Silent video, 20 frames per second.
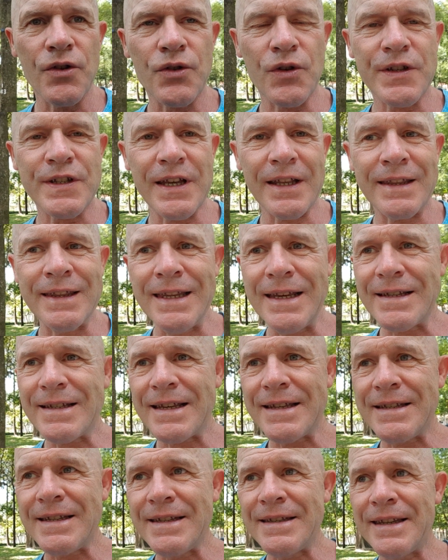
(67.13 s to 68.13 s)
cette
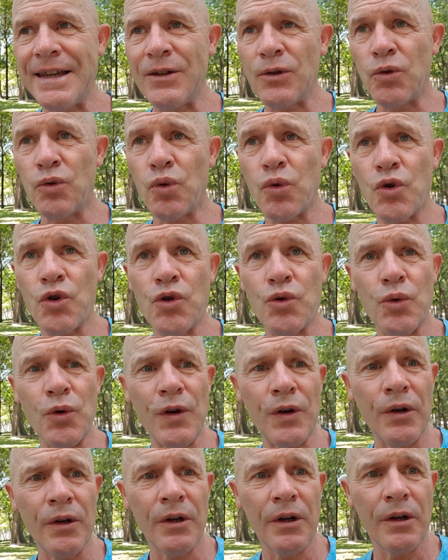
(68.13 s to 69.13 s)
nécessité de
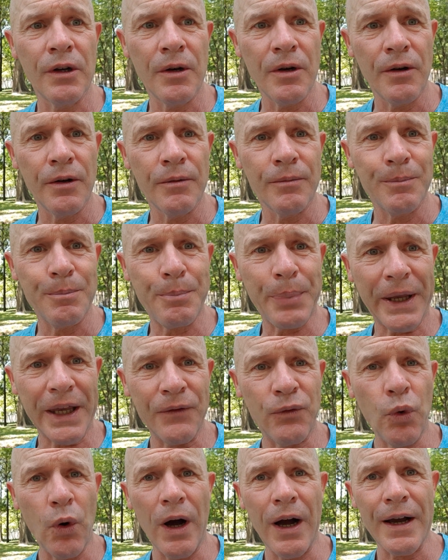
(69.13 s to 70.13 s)
toujours
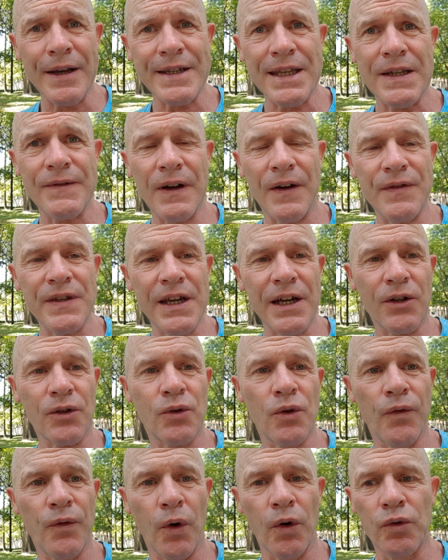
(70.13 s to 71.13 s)
prévoir ce qui va venir
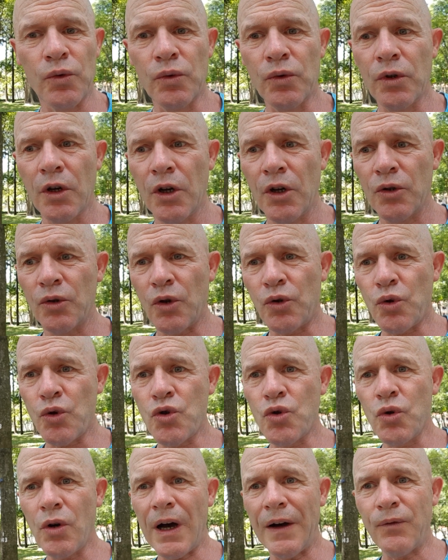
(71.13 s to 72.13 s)
devant nous, de
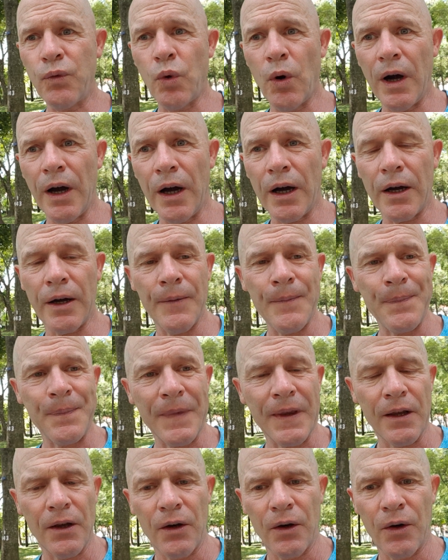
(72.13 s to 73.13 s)
toujours avoir,
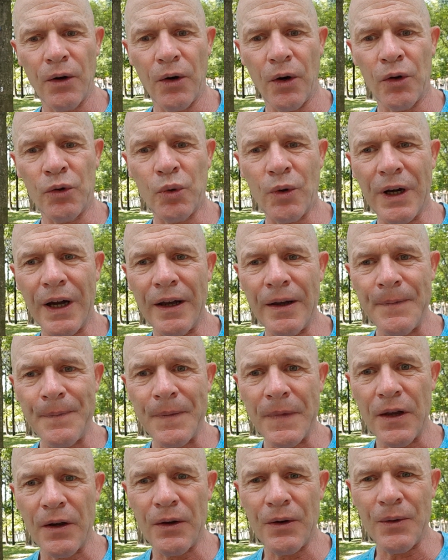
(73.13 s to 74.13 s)
en tout cas,
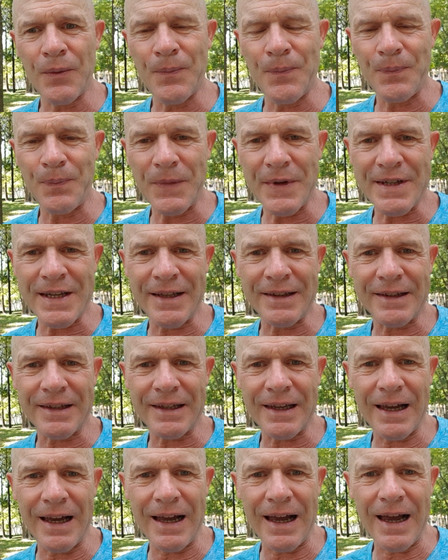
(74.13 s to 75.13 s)
cette
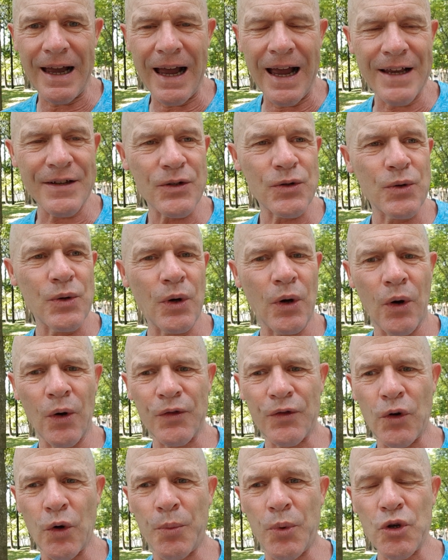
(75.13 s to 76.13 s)

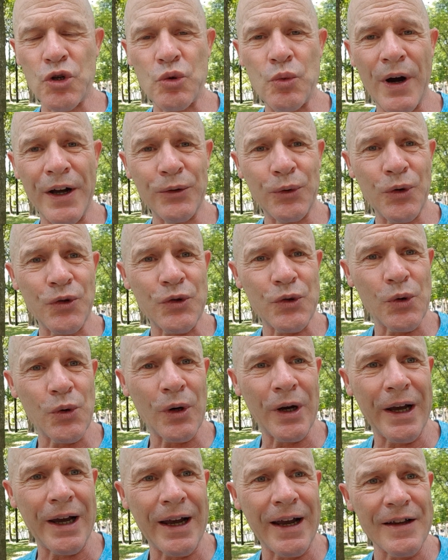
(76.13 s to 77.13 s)
assurance, le besoin de se
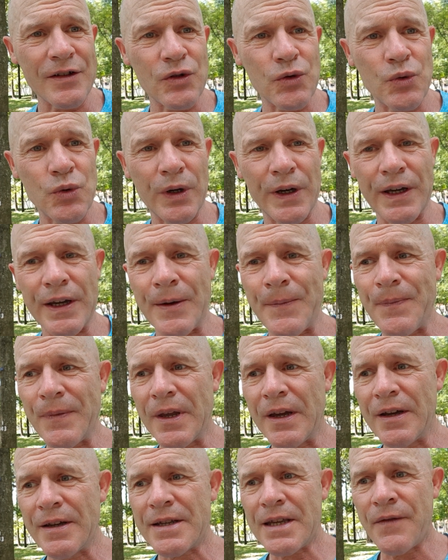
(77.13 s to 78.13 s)
rassurer.
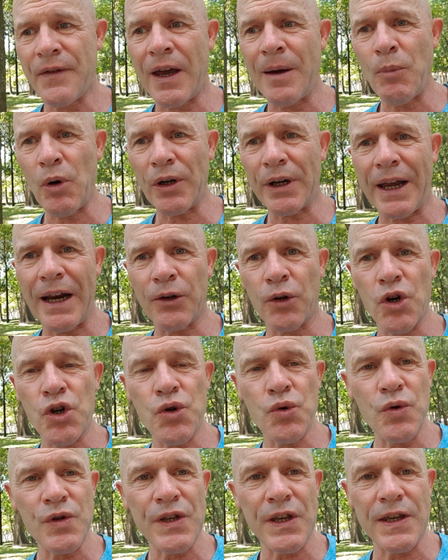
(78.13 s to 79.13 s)
C'est vraiment quelque
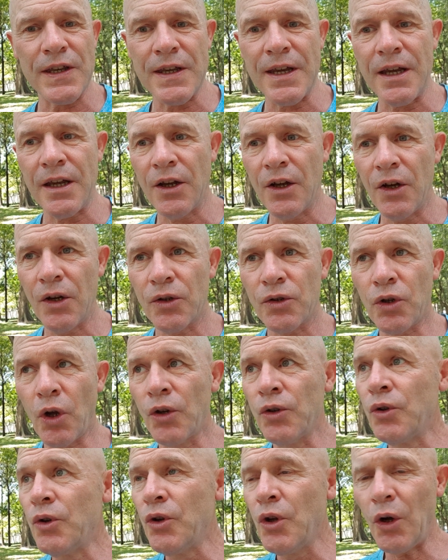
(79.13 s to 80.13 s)
chose qui est dans
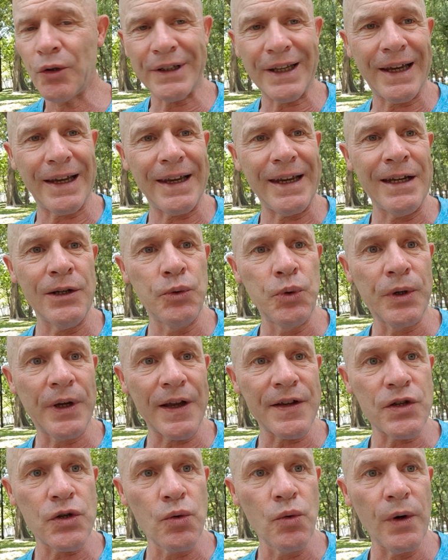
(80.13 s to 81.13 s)
notre
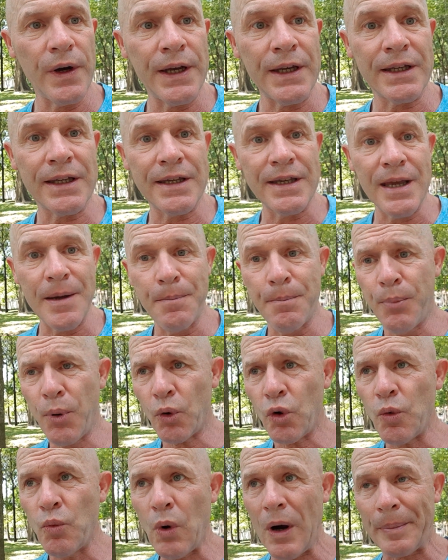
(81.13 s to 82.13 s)
éducation et qui est
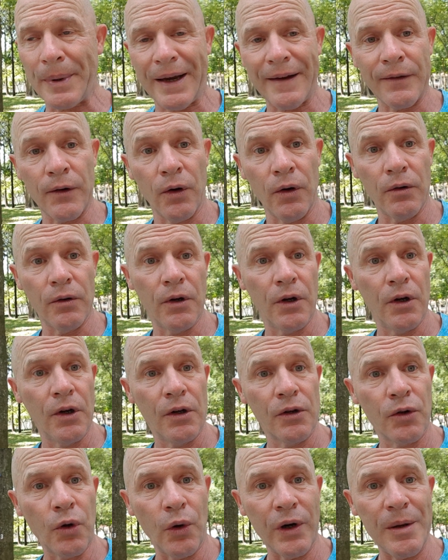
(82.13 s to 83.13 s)
beaucoup moins présent
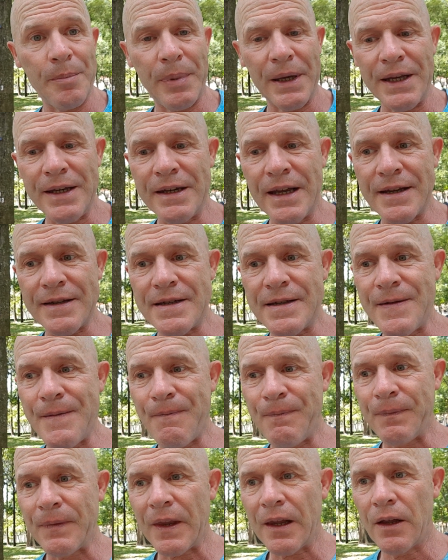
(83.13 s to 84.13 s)
dans les pays d'Asie,
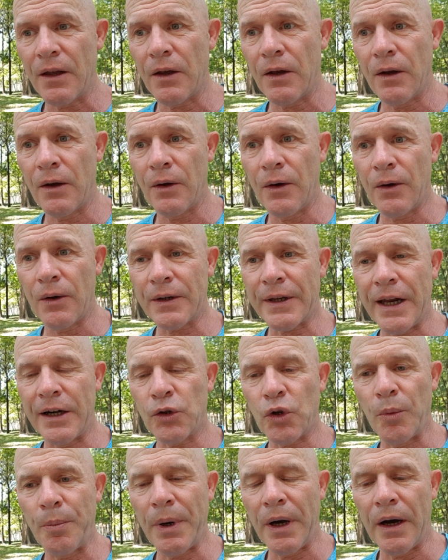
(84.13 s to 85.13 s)
euh,
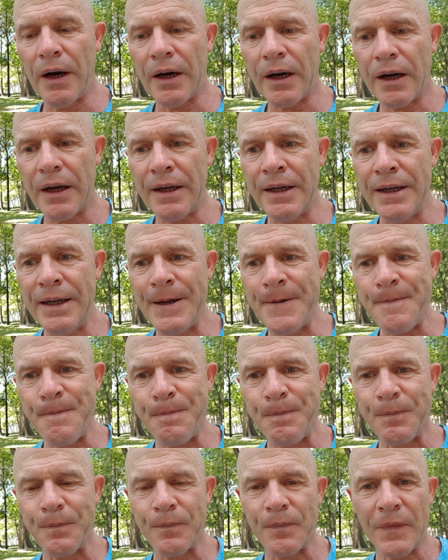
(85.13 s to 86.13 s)
quelque part. Et
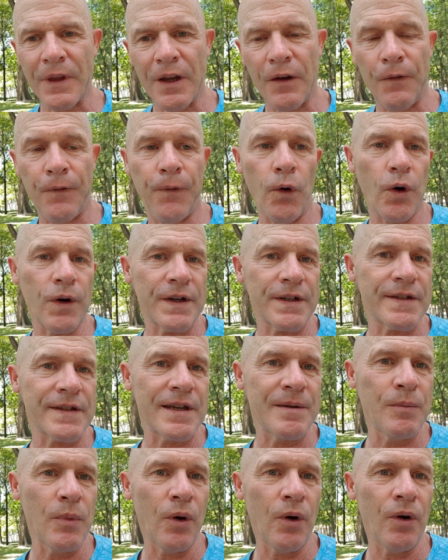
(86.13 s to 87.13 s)

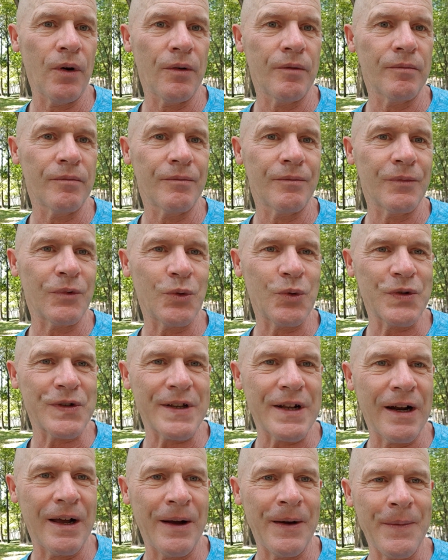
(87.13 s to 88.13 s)
forcément, tout
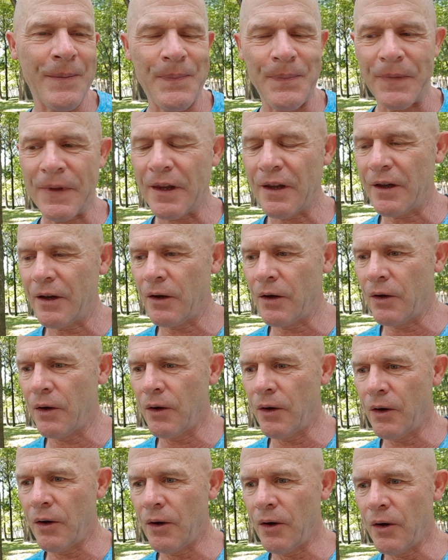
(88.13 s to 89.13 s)
cela
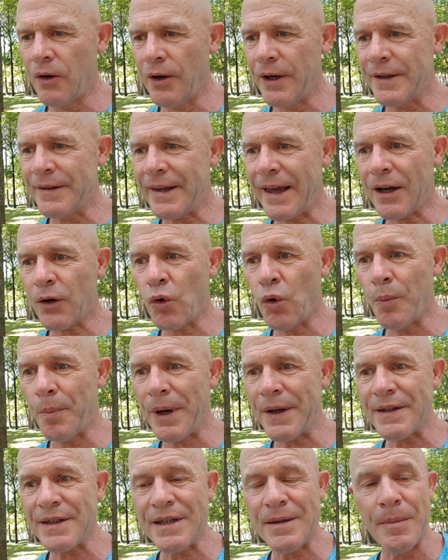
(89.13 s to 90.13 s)
euh, est
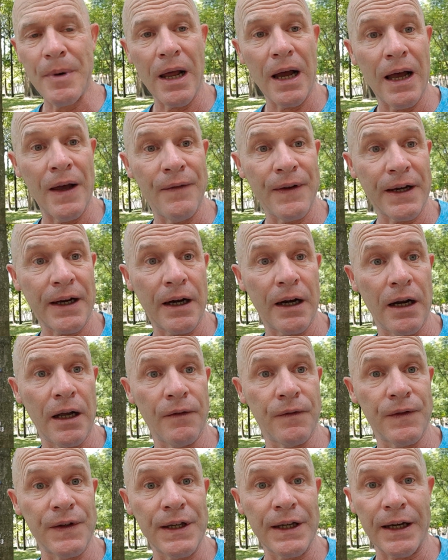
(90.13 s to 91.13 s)
incompatible avec la
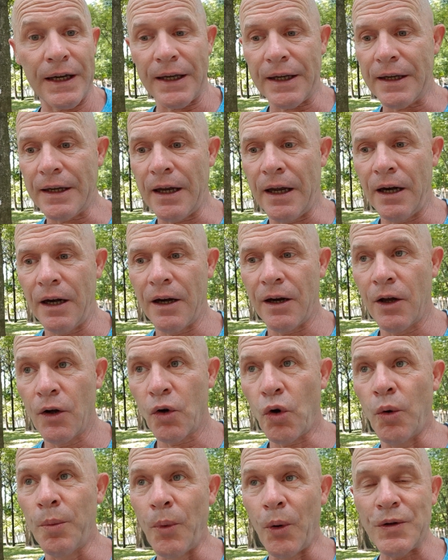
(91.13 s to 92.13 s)
vie réelle.
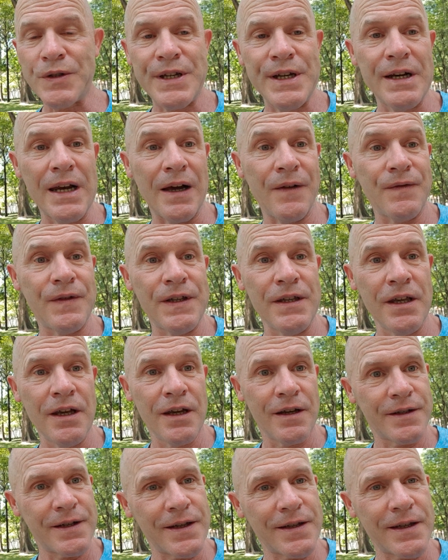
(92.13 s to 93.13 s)
Comme on dit, la vie,
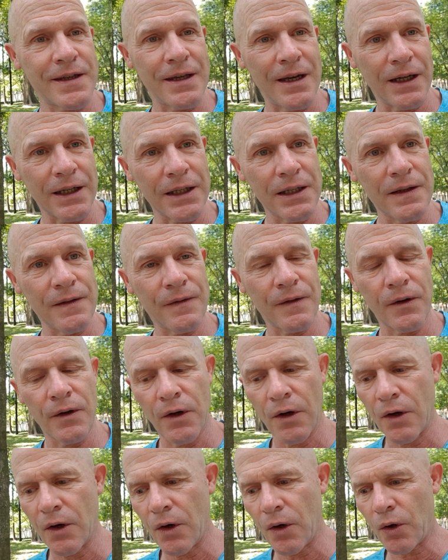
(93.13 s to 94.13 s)
c'est ce qui arrive
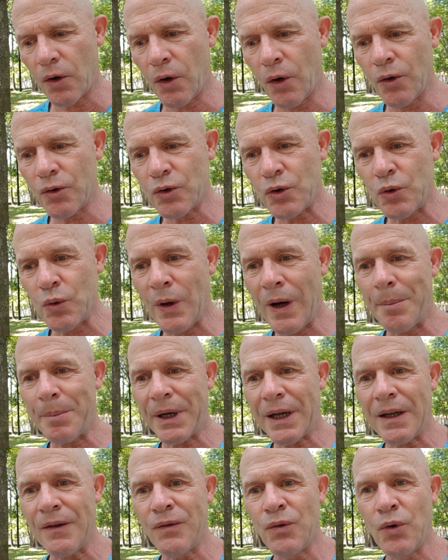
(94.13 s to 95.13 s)
quand tu as
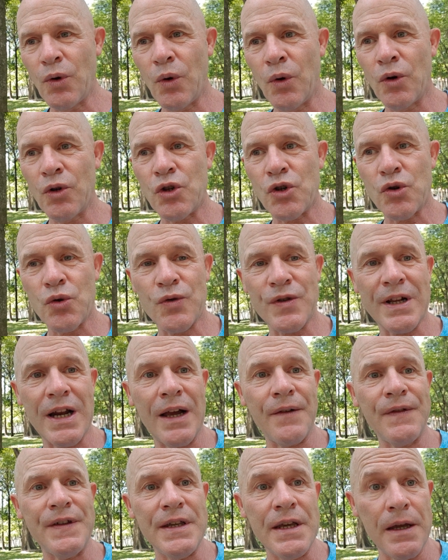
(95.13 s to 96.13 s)
prévu autre chose.
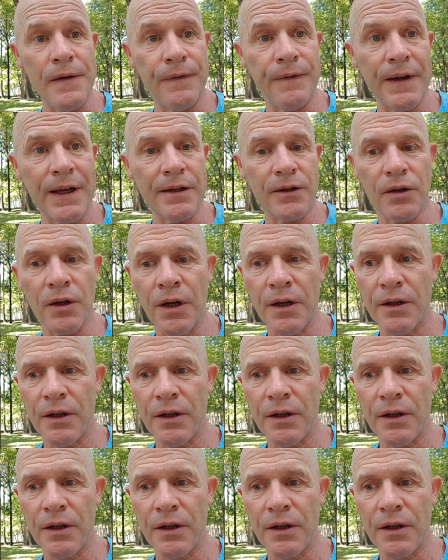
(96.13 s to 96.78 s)
La vie est faite